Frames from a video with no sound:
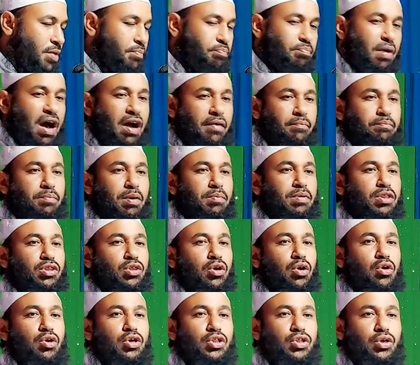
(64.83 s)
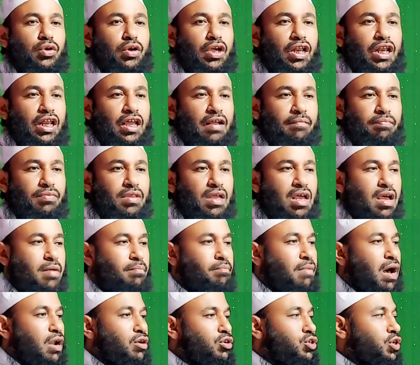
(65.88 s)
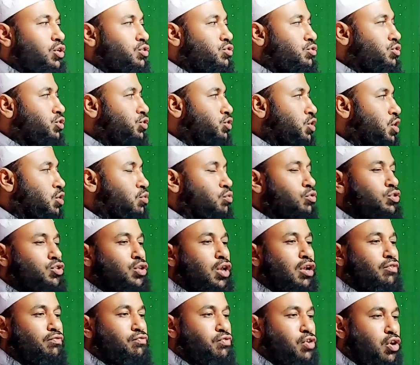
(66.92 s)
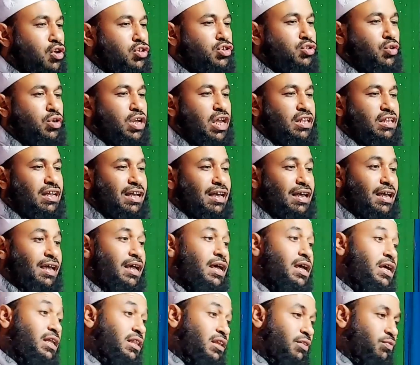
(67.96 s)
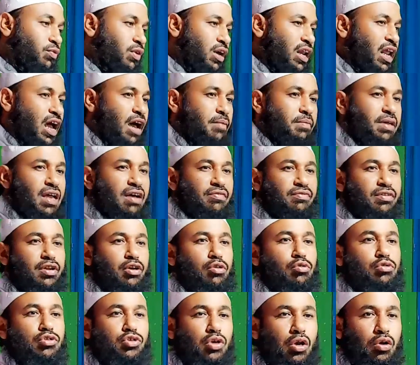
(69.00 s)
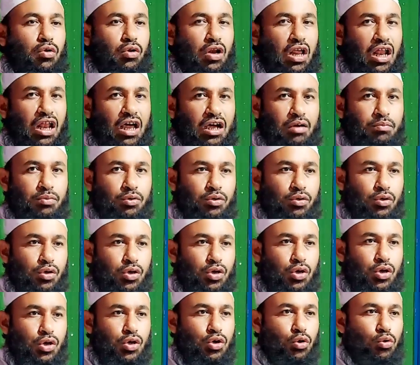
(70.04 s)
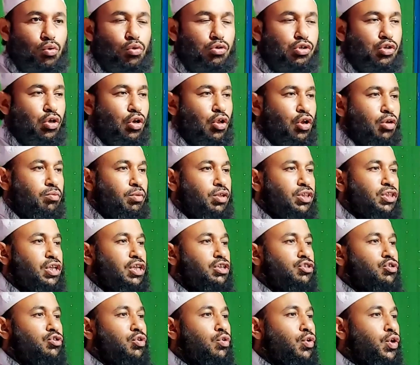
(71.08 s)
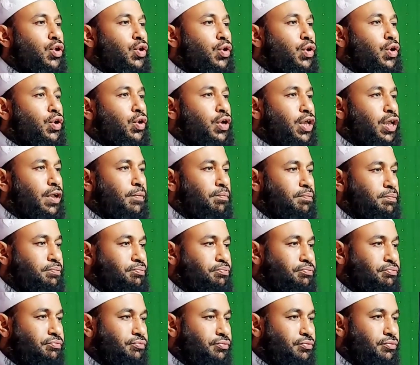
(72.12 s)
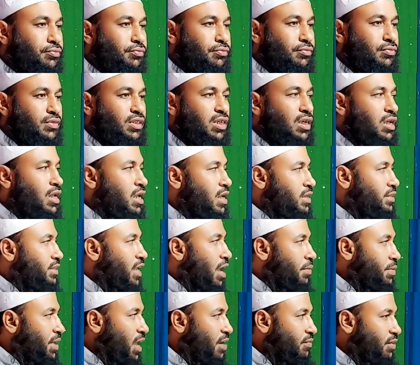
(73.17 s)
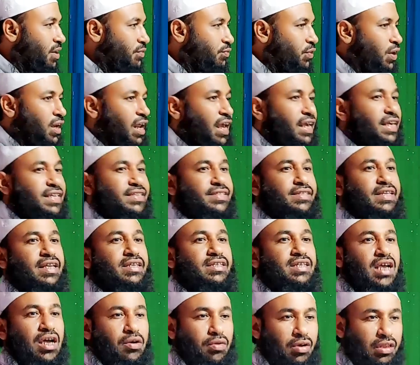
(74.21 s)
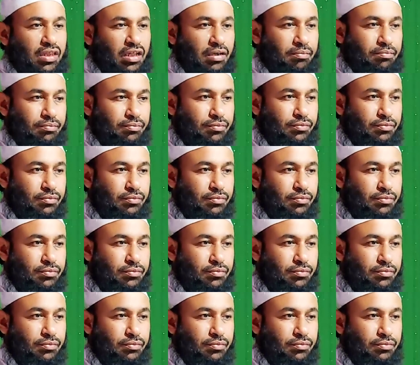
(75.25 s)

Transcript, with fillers: পাক পবিত্র হইতে হইলে মানুষের যদি সে গুসল ফরজ হইয়া থাকে তে ফয়লা আমি আপনি গুসল করা লাগব গুসলের মধ্যে জরুরি হইল কি যে আমি আপনি ফয়লা ইস্তিনজা করতাম